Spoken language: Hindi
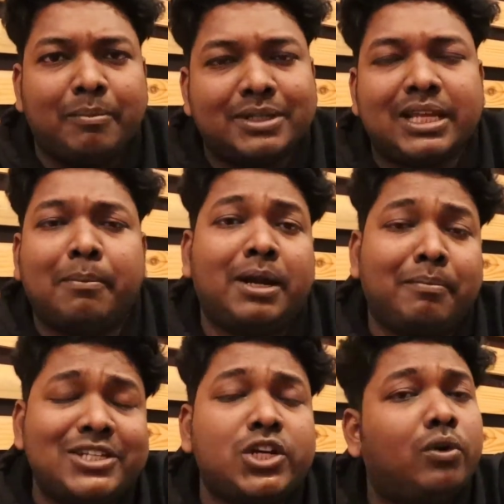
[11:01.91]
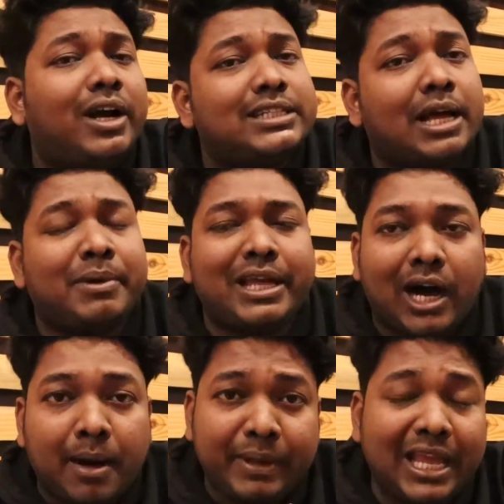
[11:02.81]
फेमस है बट मैं चाहूँगा इस
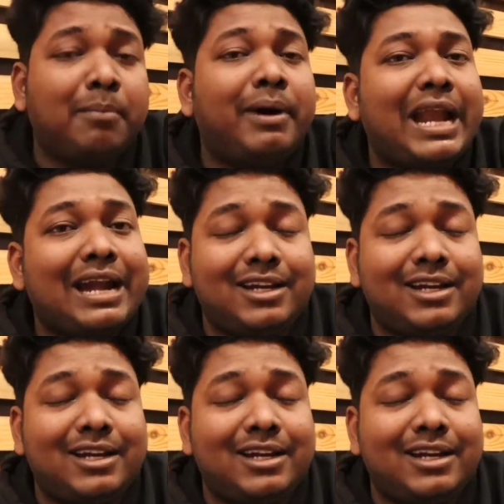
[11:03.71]
आप एक बार